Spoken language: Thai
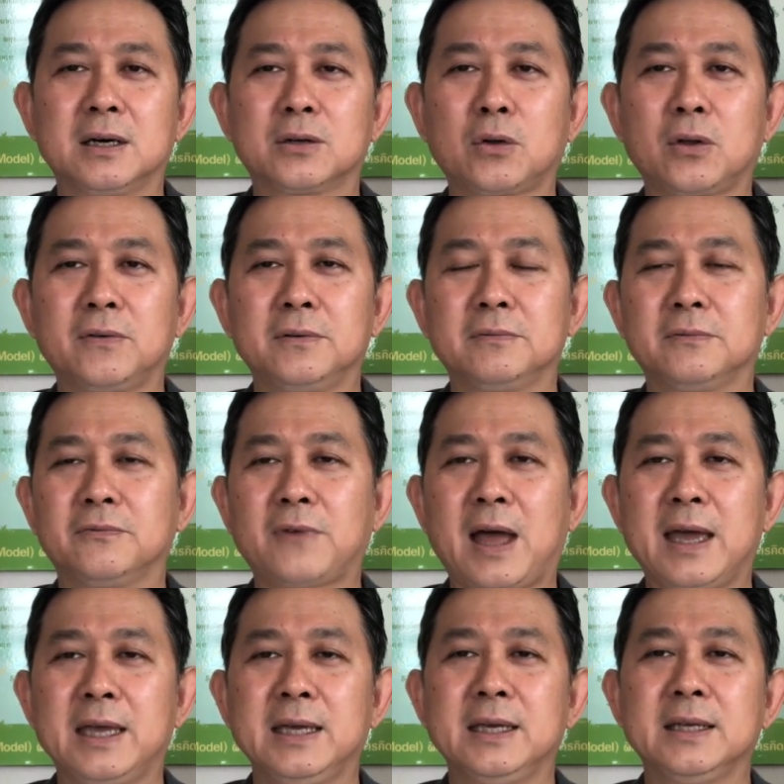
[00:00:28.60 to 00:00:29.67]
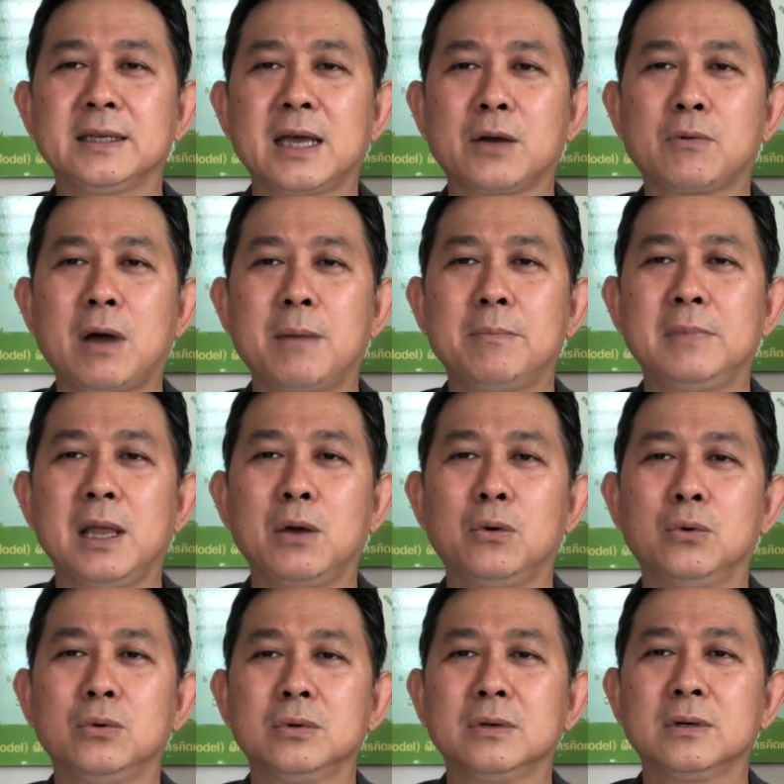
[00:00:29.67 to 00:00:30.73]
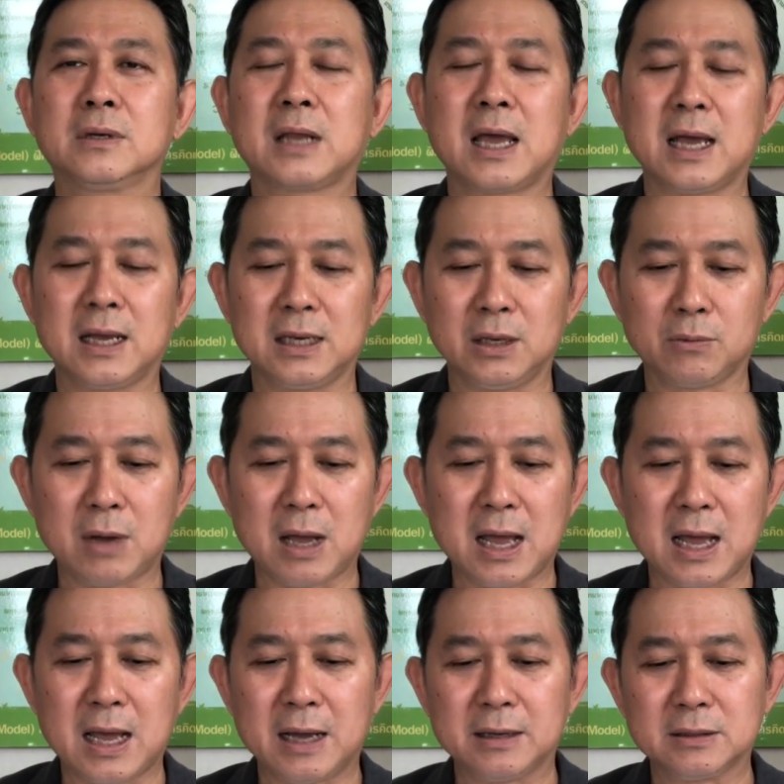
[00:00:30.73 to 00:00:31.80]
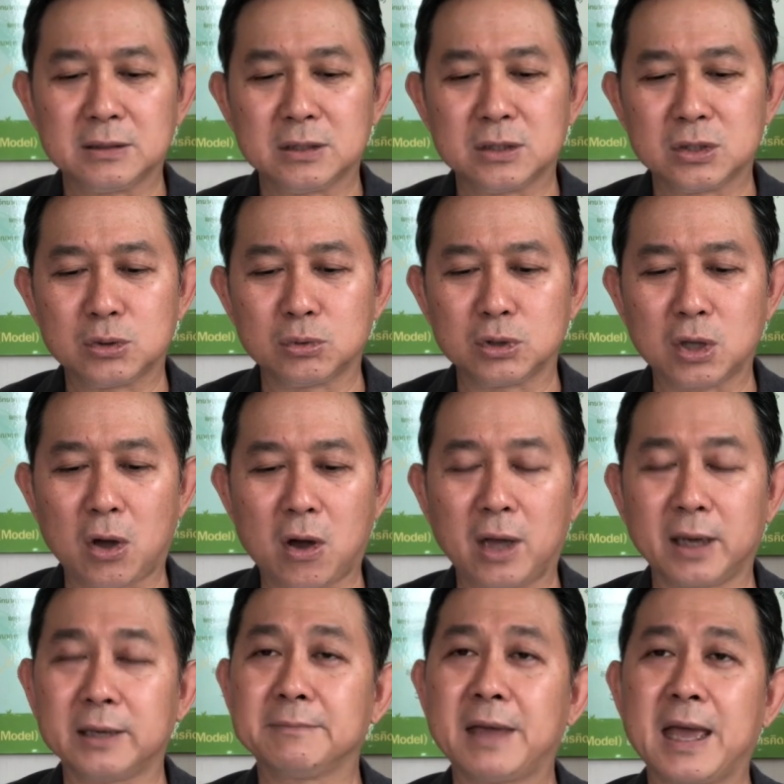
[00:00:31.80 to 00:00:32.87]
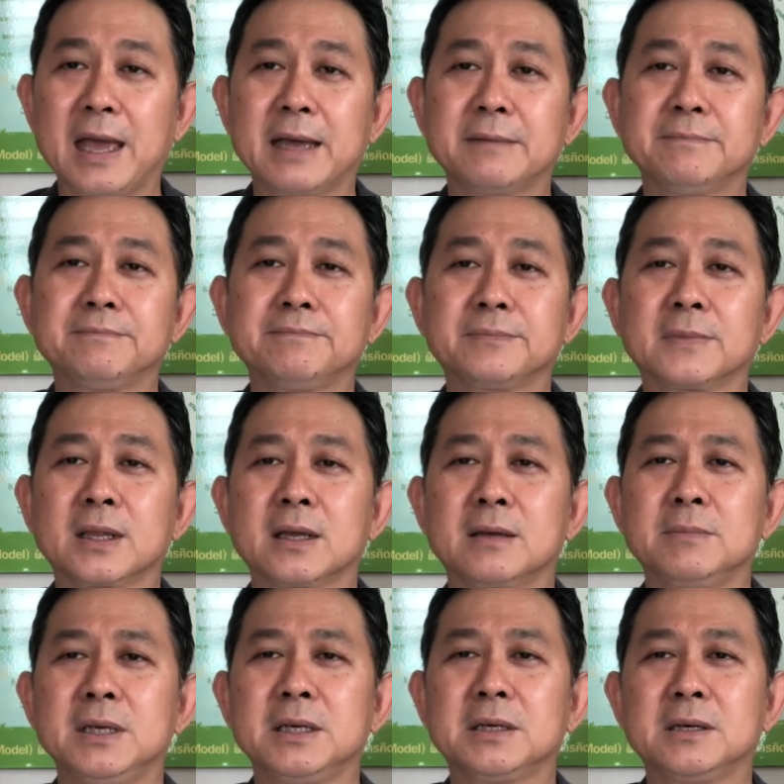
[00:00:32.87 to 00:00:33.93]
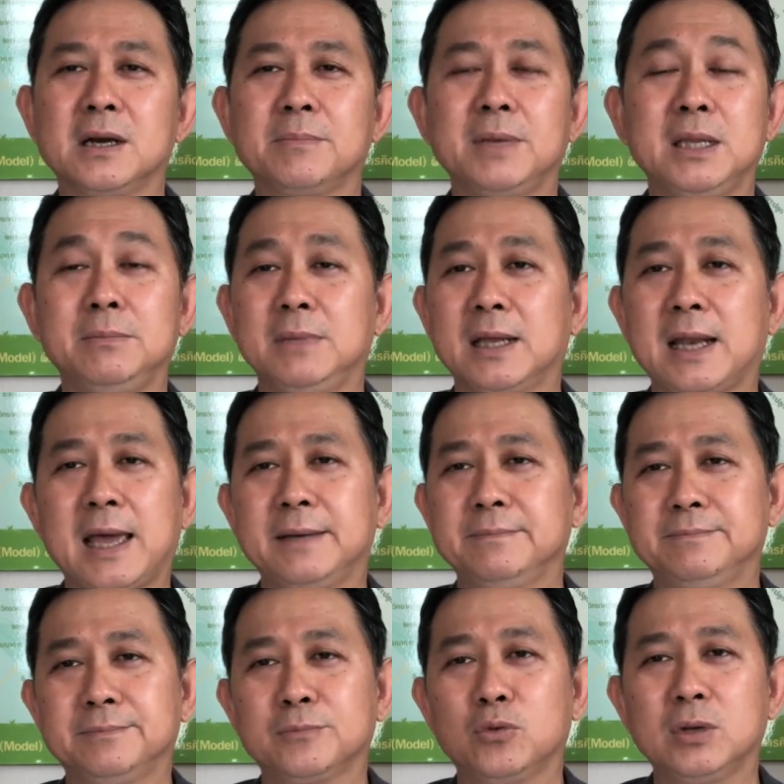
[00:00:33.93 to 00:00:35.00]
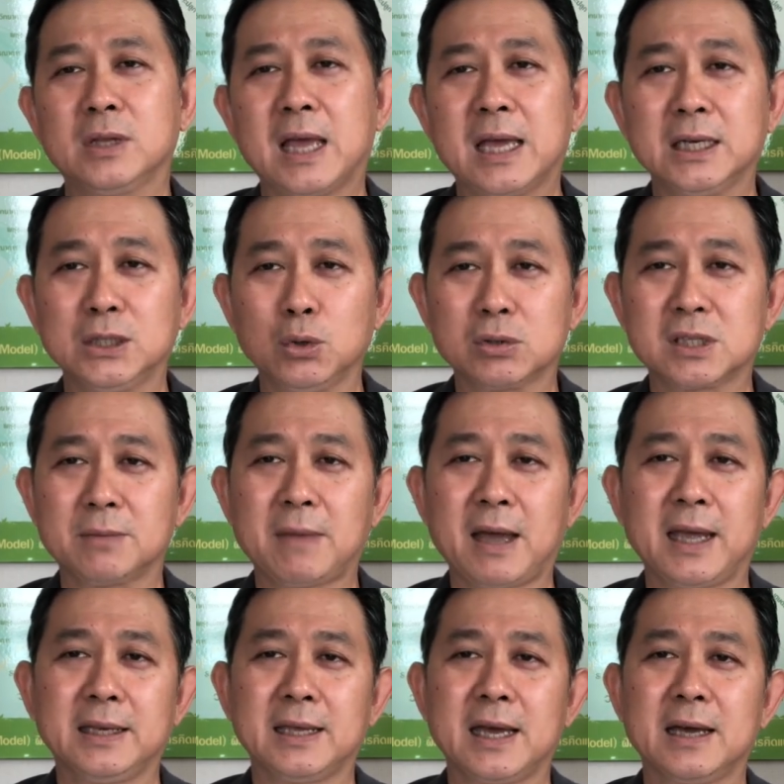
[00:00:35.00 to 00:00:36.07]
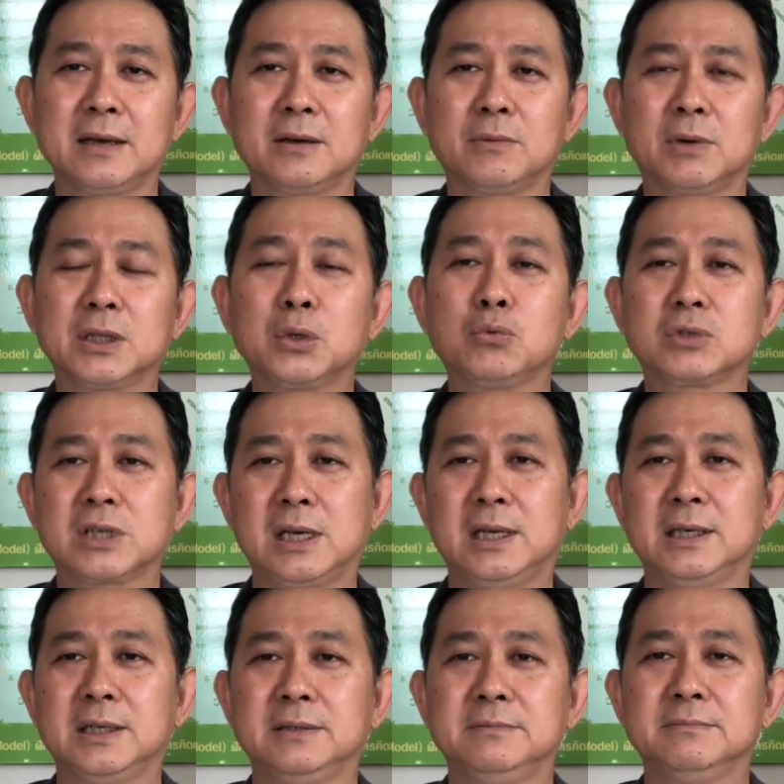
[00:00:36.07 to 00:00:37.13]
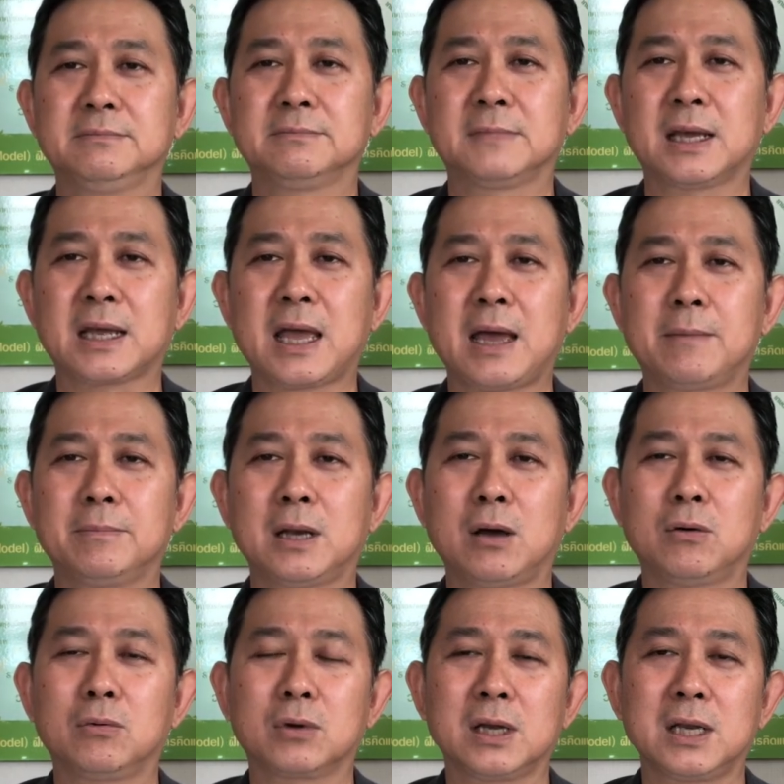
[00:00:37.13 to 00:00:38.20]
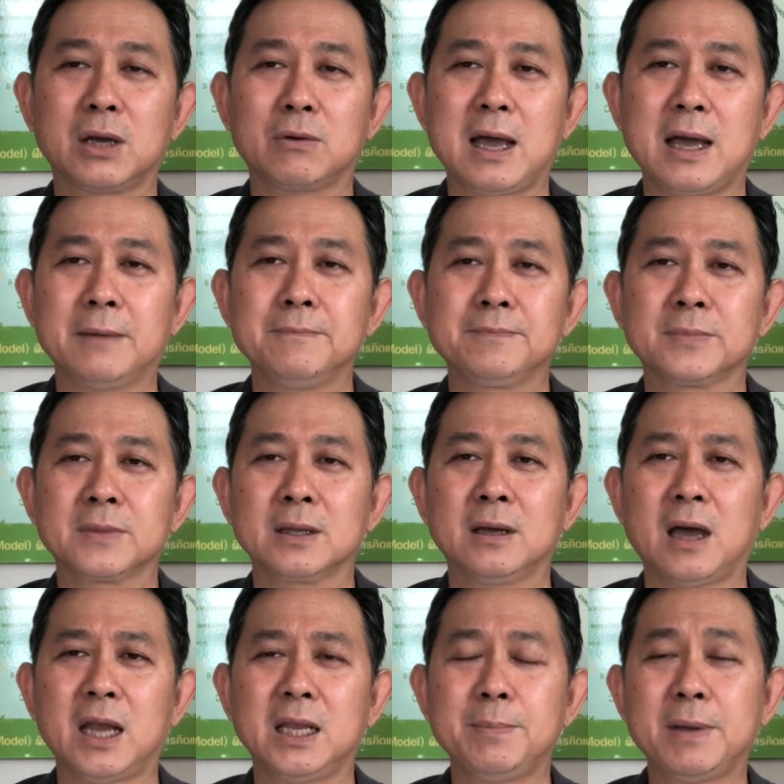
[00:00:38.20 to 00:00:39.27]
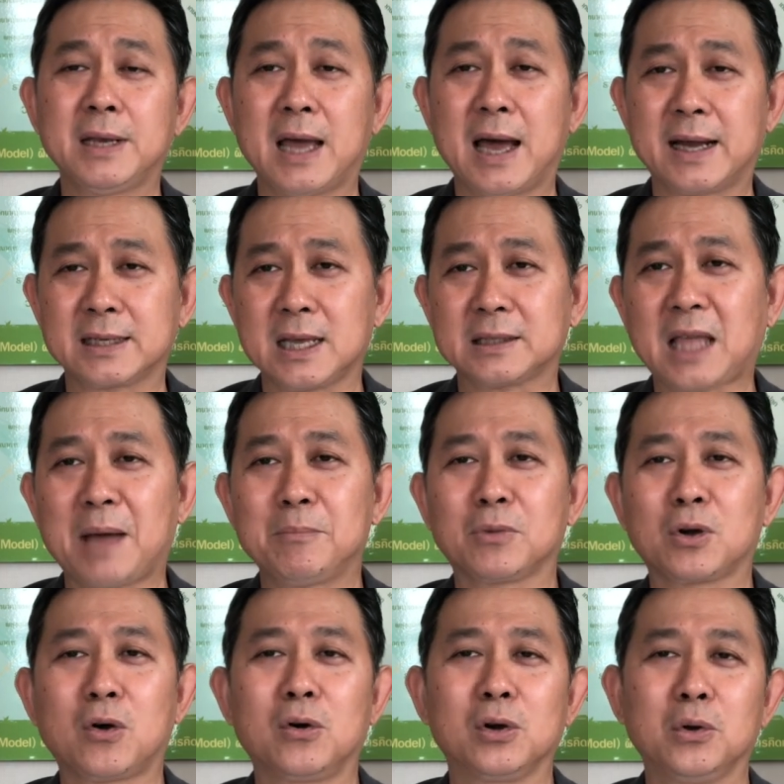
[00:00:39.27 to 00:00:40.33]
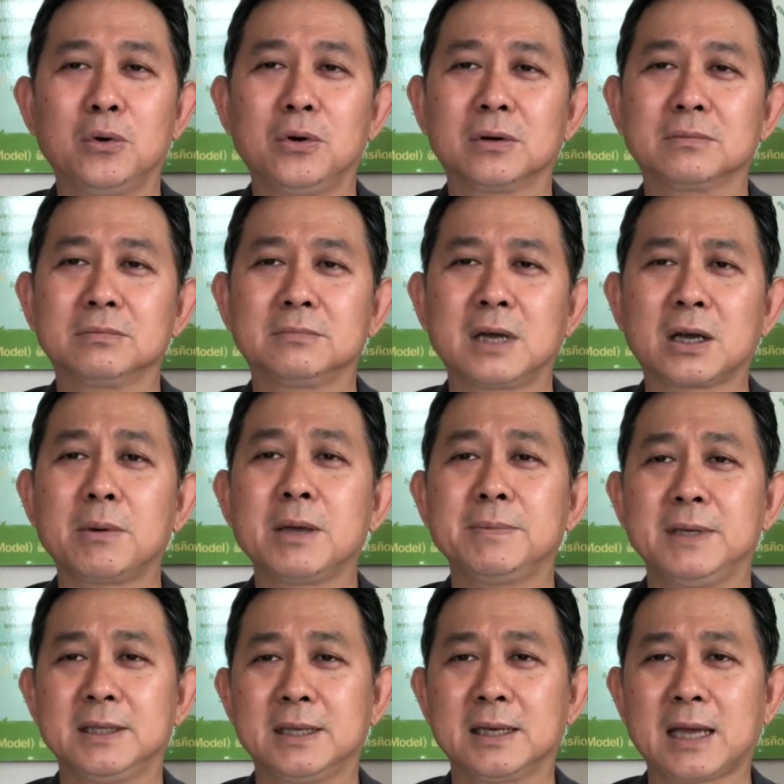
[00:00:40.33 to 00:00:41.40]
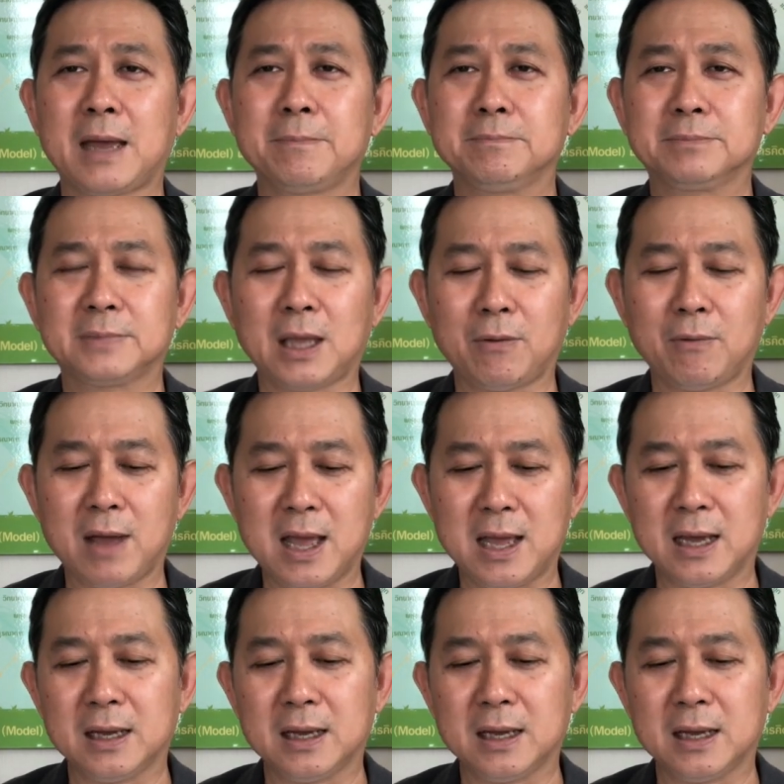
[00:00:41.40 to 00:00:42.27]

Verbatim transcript: รถไฟนะความเร็วนะเรียกว่าสุดยอดนะมีเครื่องบินมีอะไรพูดง่ายคือยุคสมัยเนี้ยวัตถุเจริญนะครับ เราก็เรียกว่าอันนี้เป็นอารยธรรมของโลกนะก็ไม่ผิดนะครับ แต่ว่า